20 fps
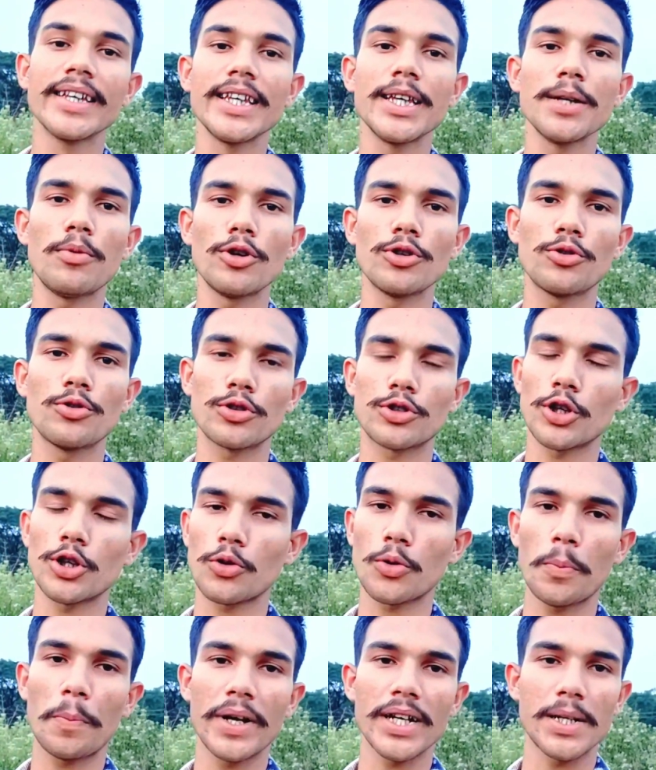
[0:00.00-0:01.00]
ই বন্ধুর তো
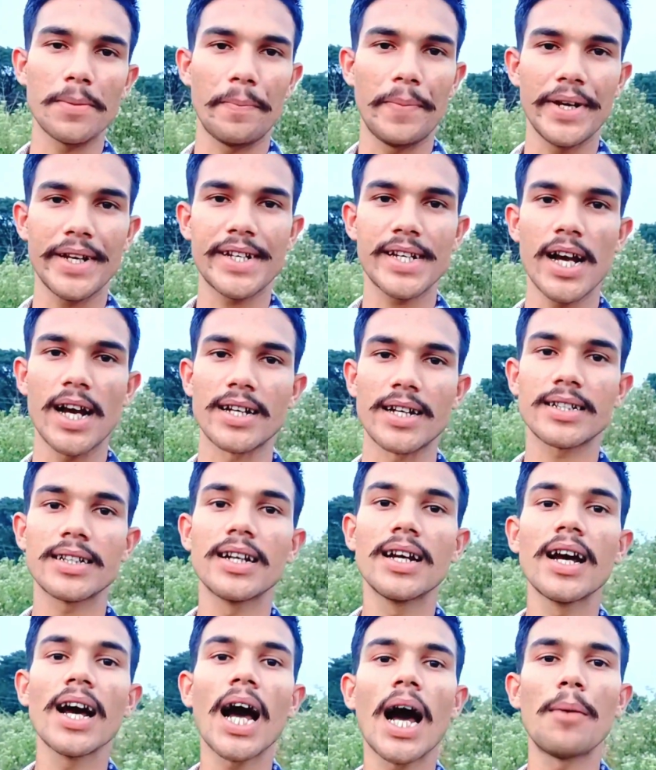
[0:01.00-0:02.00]
খুব বেশি বিশ্বাস
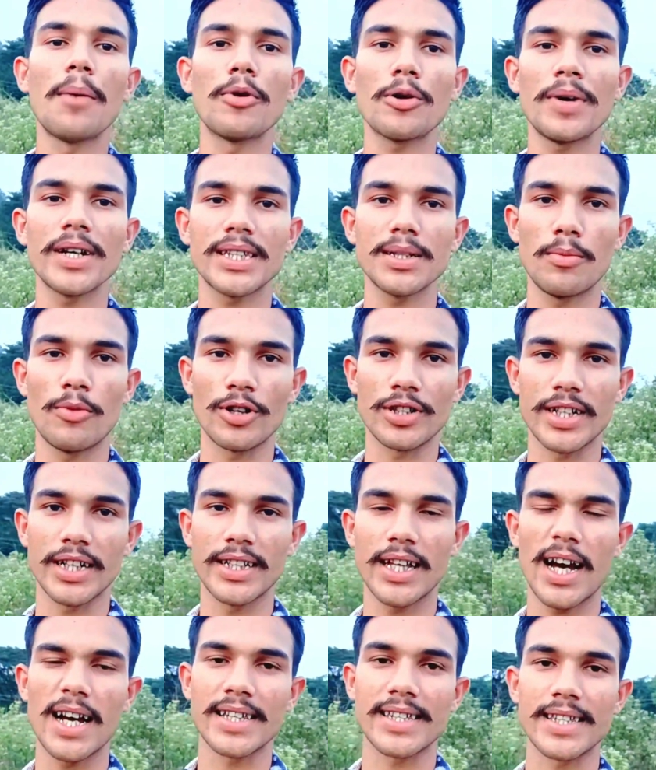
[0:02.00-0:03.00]
খামর মাঝে
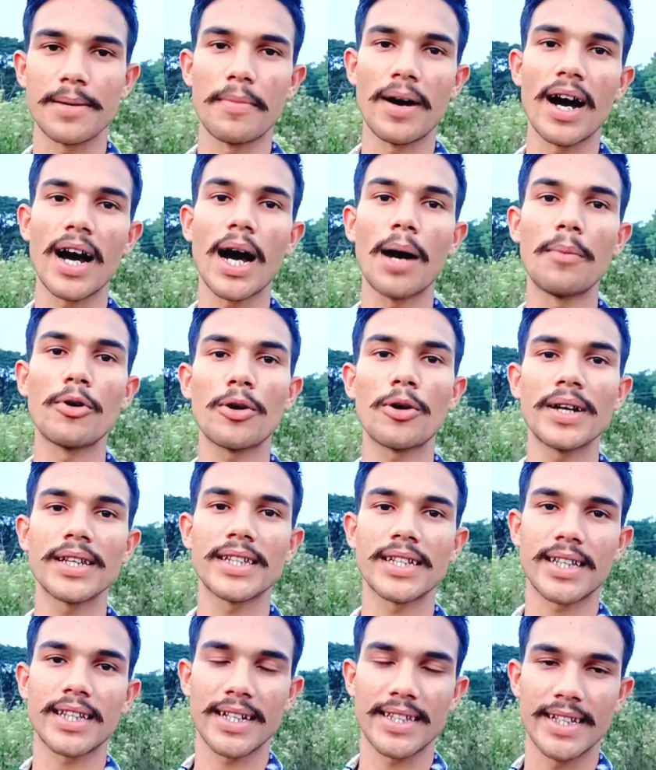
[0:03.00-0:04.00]
মর্যাদা আছে বা খামর
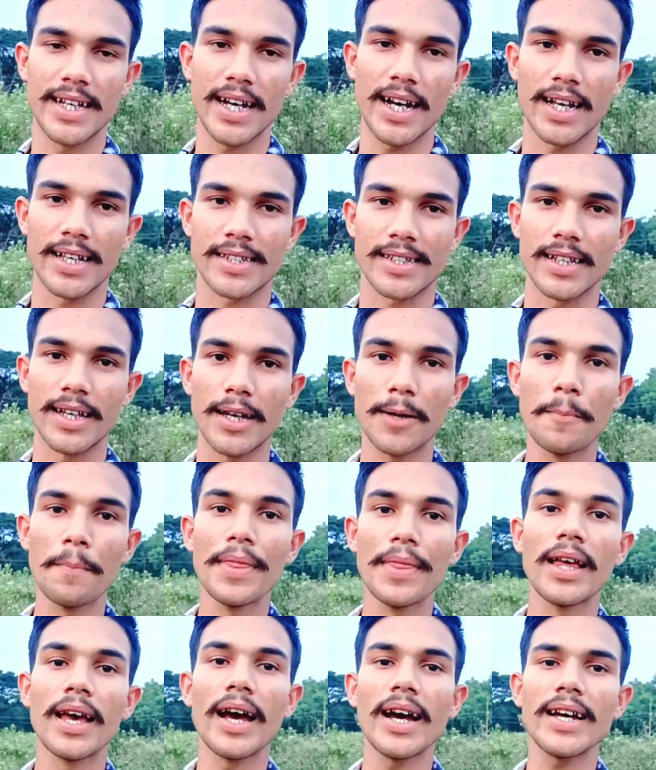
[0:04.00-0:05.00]
মাঝে তার দিয়ান আছে
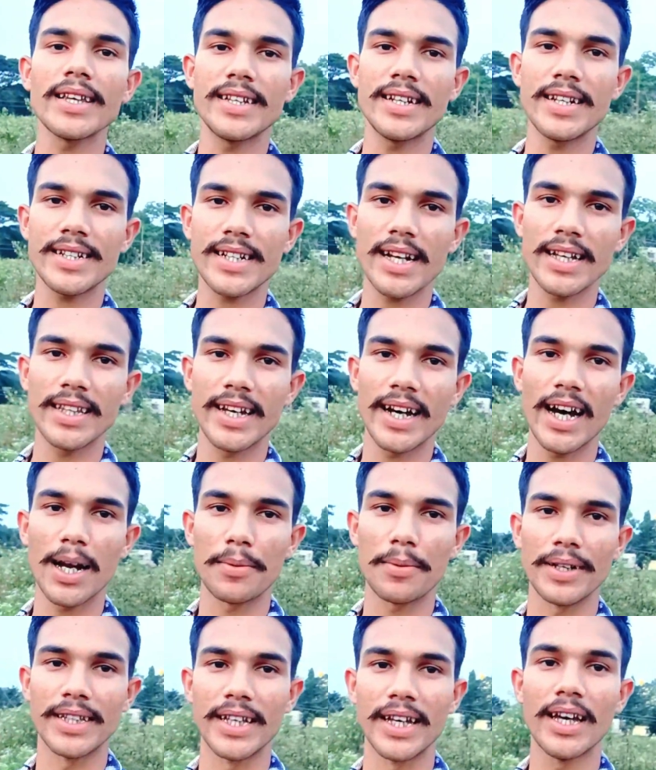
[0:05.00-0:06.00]
এই জিনিসটা
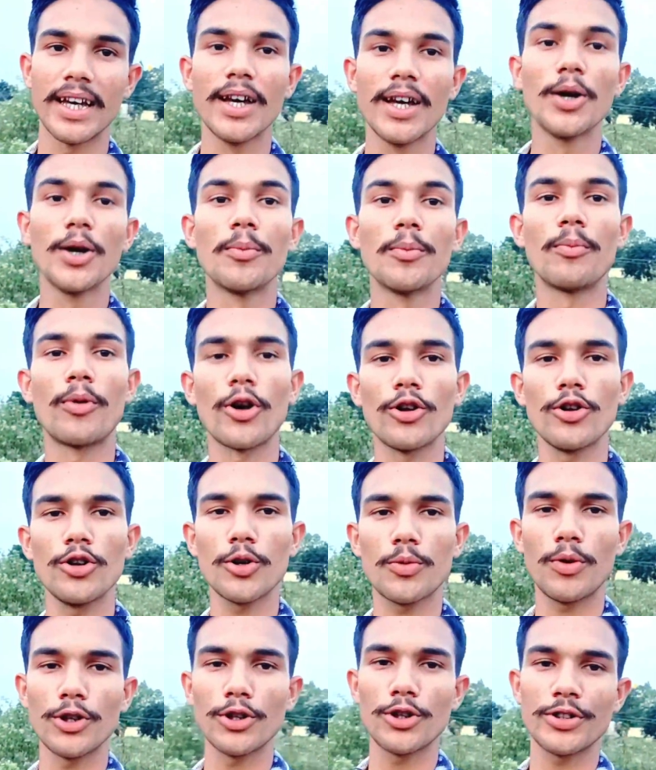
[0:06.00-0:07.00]
দেখার বাদে
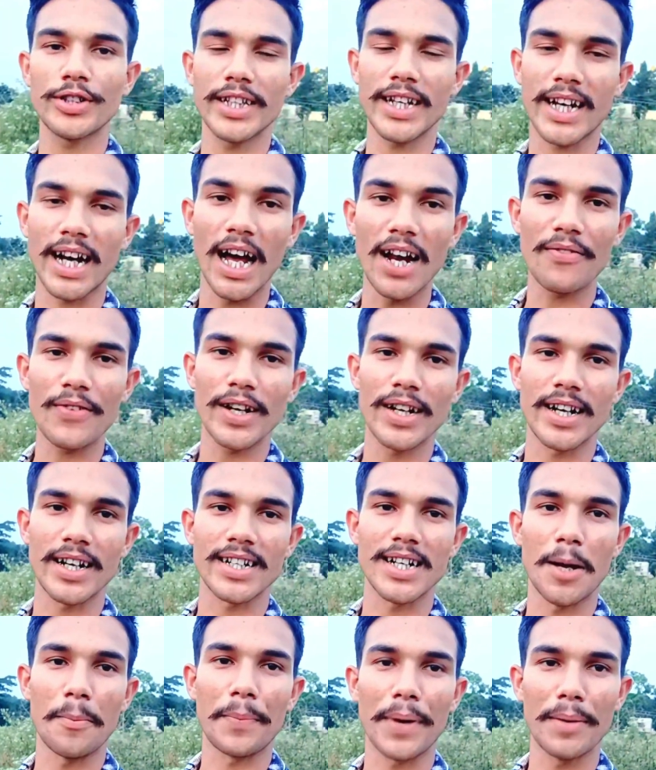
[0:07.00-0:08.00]
বড়লুক বন্ধুর যে গার্লফ্রেন্ড
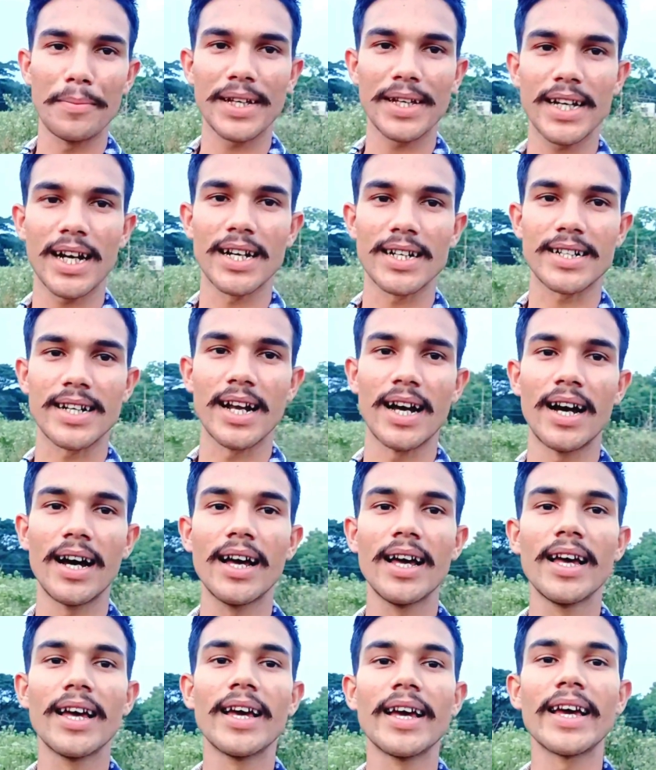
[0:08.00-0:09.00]
আসলা প্রেমিকা আসলা
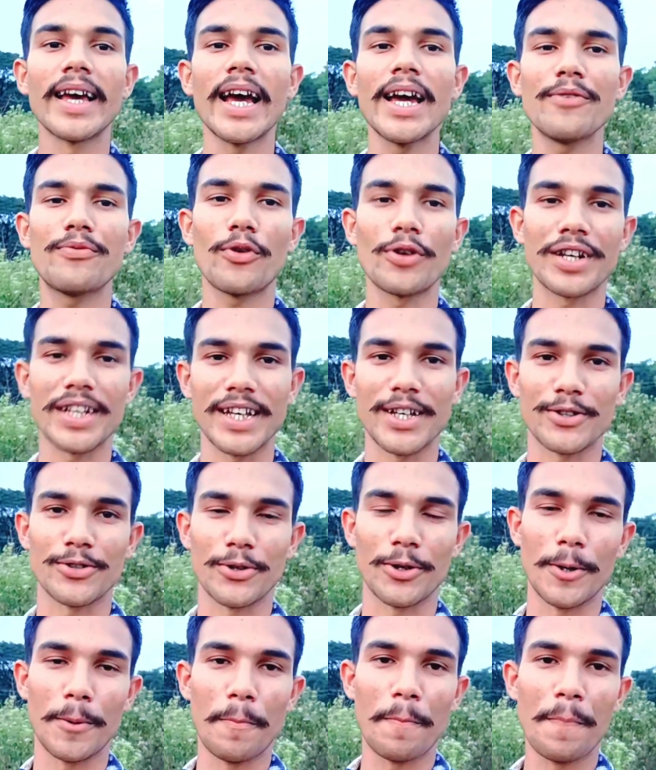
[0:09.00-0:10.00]
এই ফটি
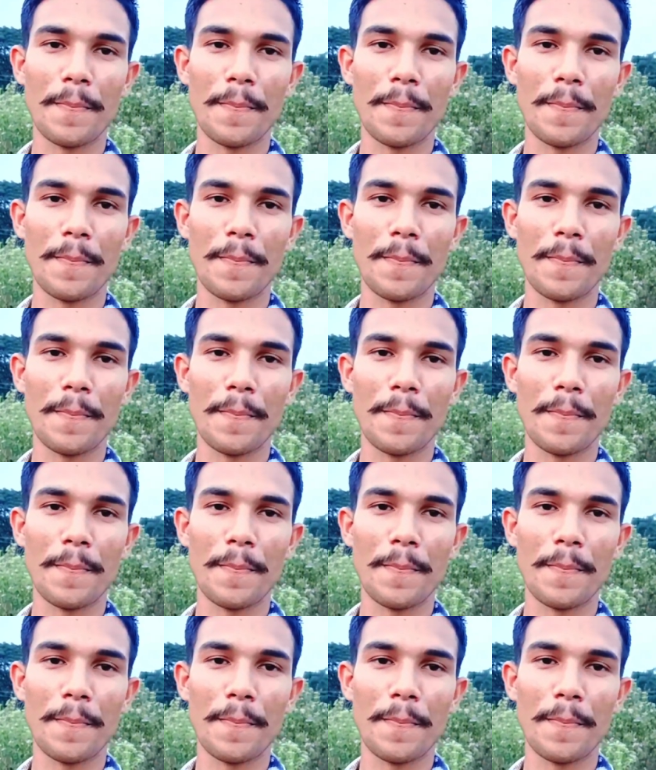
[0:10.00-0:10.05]
গেছেন